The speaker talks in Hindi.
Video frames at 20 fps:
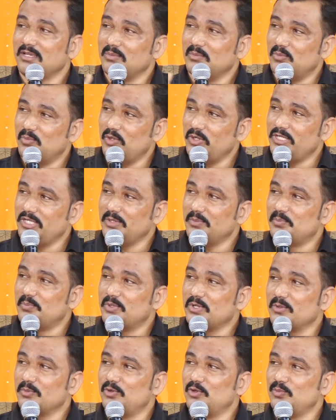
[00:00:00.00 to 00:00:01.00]
बोलिए
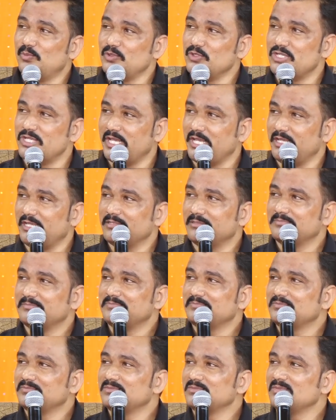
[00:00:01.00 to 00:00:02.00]
प्रभु मुझे
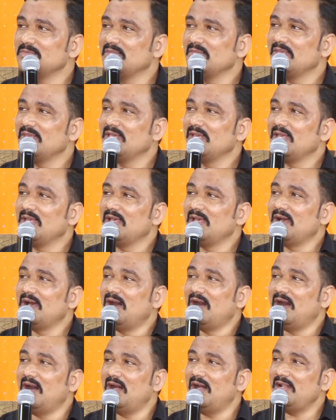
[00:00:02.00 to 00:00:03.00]

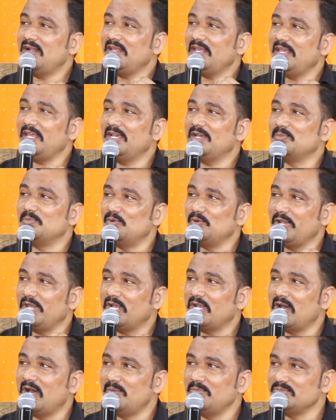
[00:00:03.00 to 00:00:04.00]
हर एक बुरे
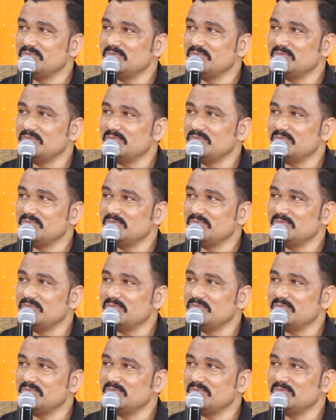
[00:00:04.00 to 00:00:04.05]
काम